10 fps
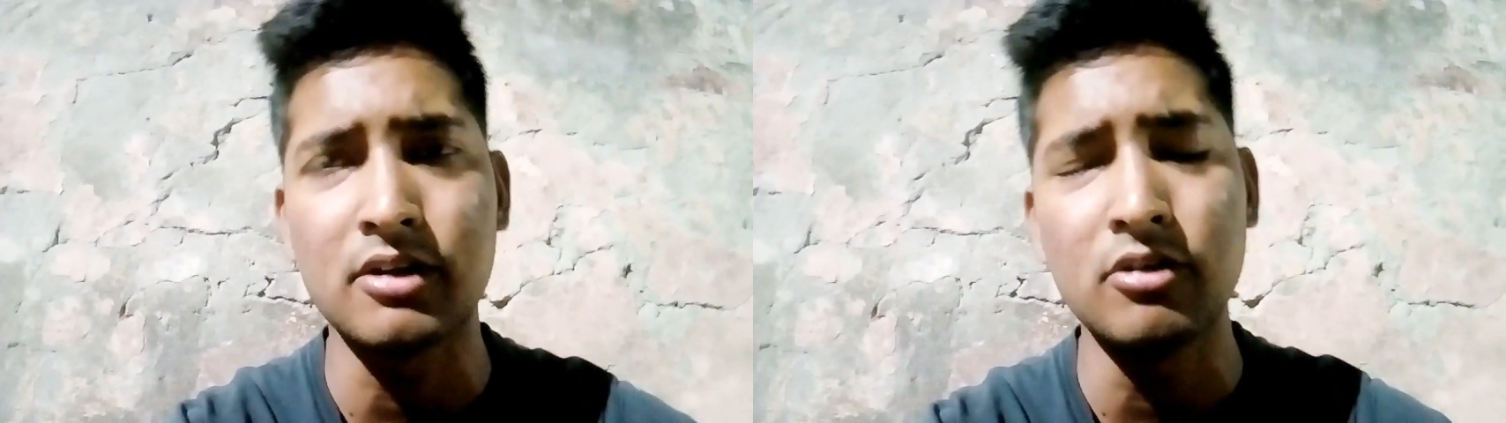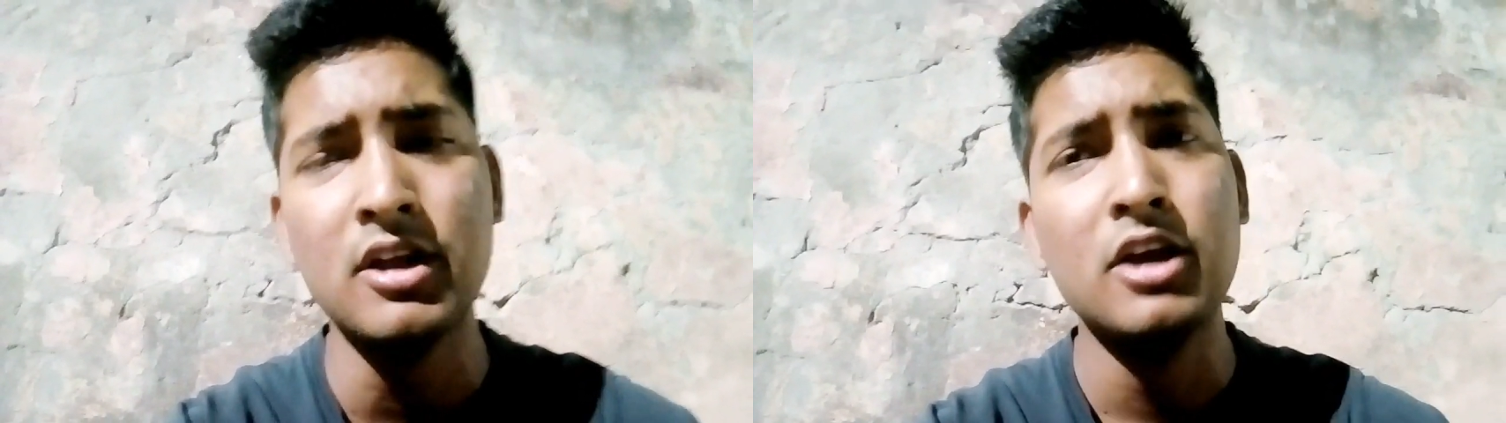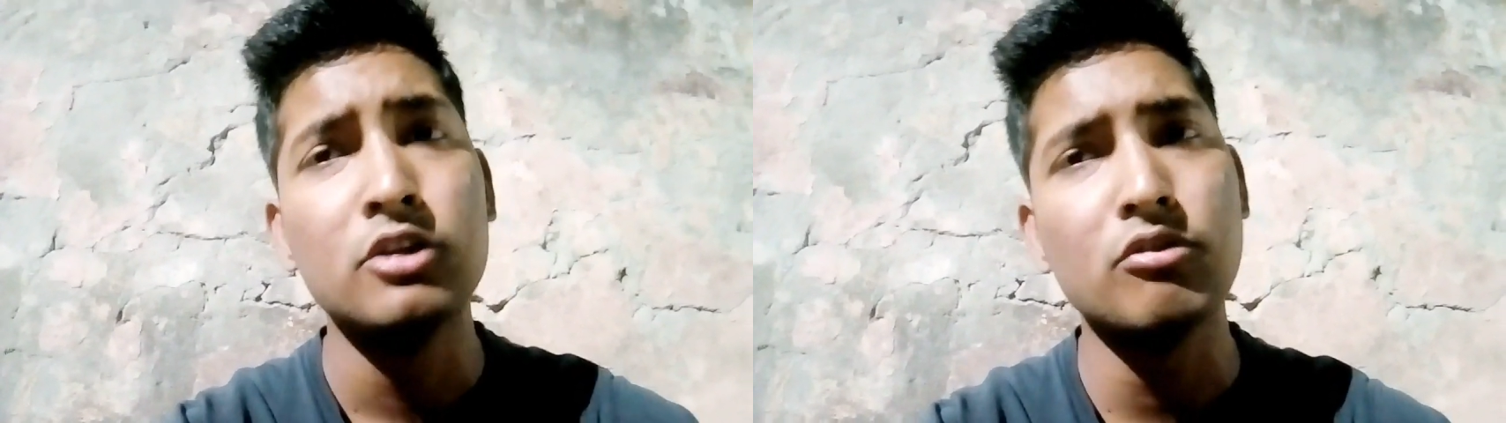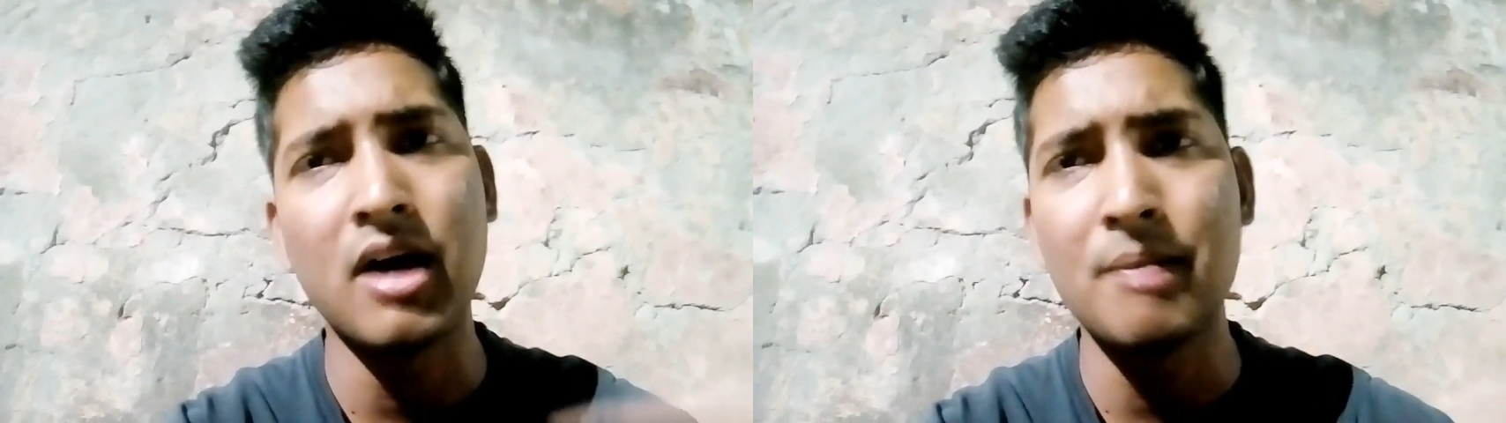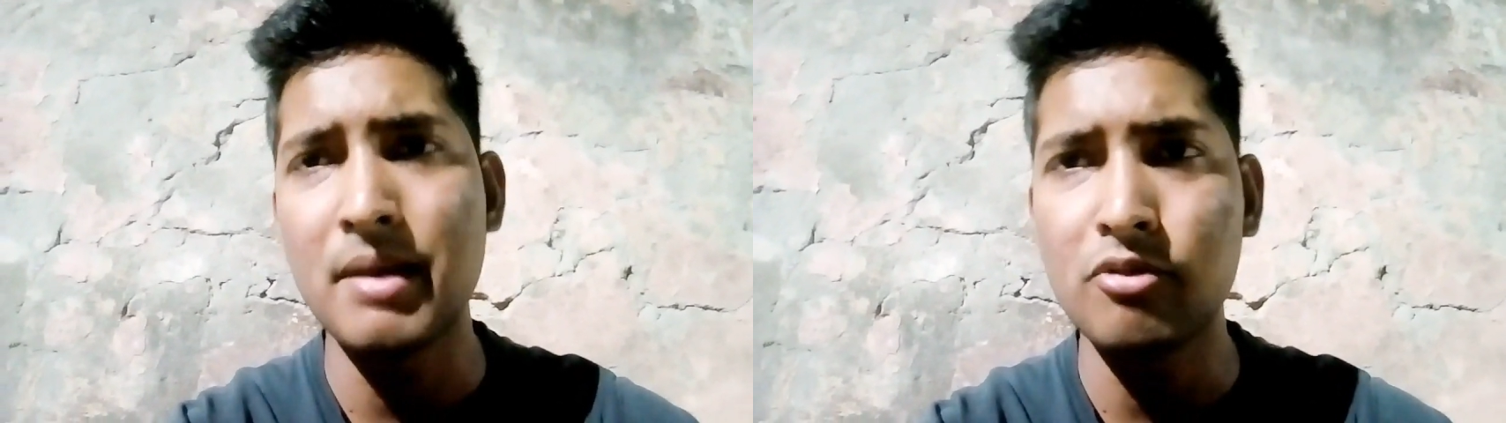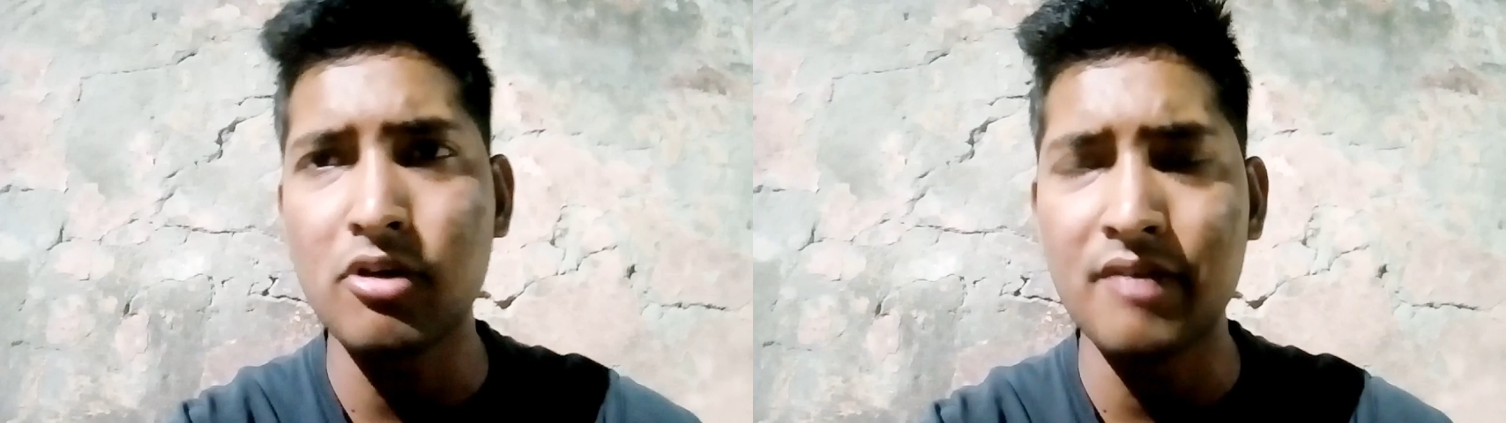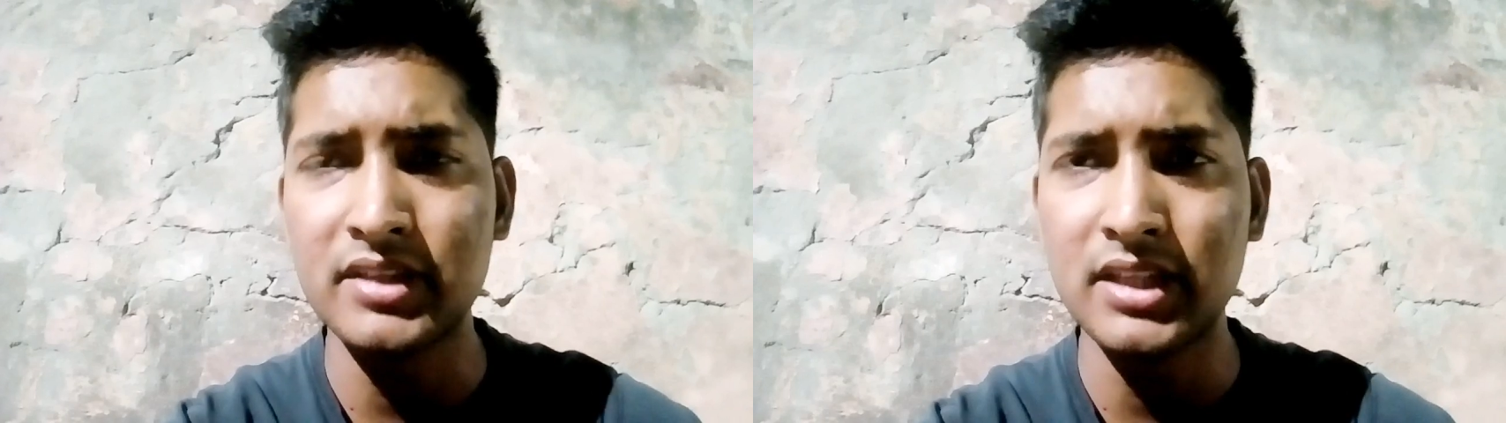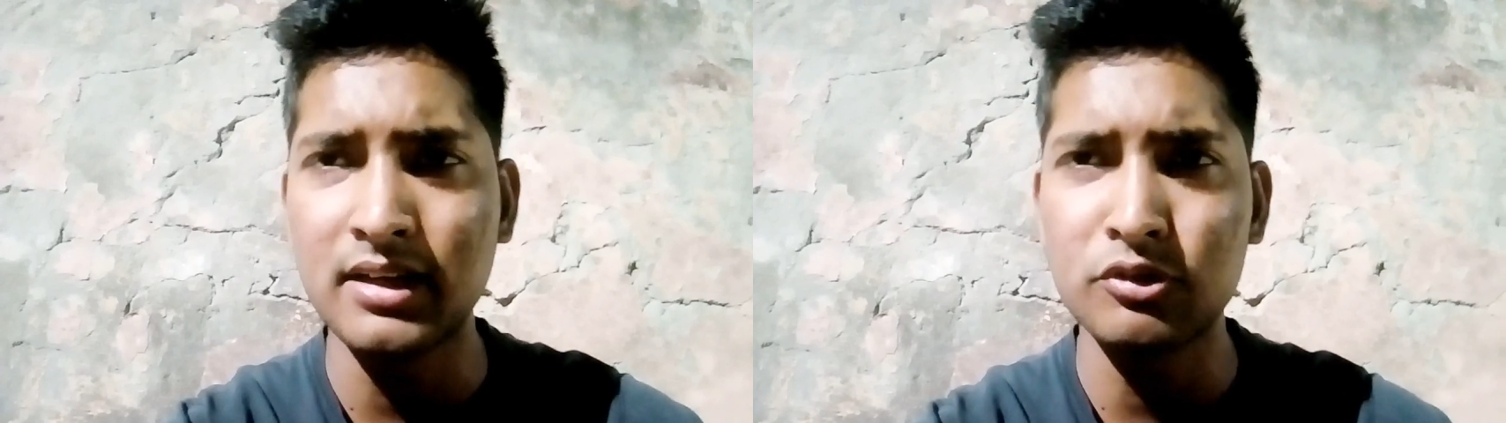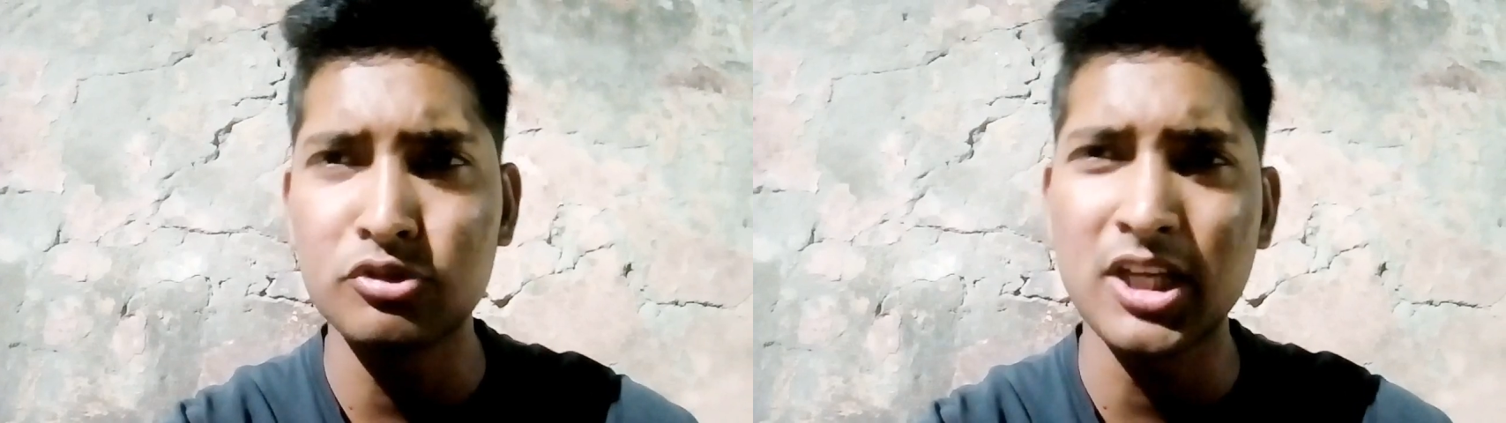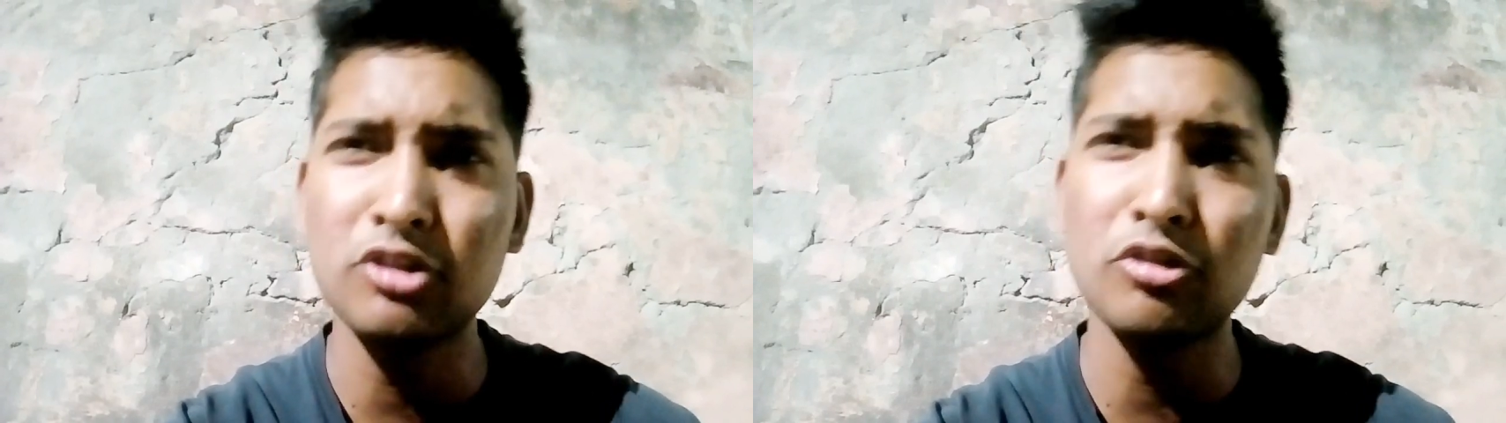जा रहे हो तो वहाँ पर आपको काफ़ी दिक्कत
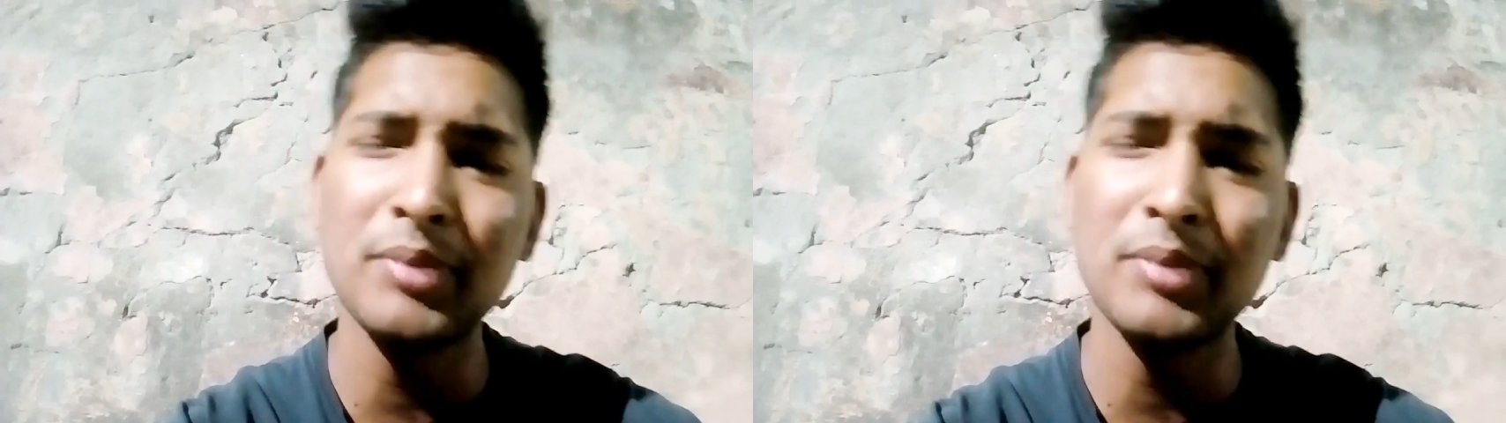हो जाएगी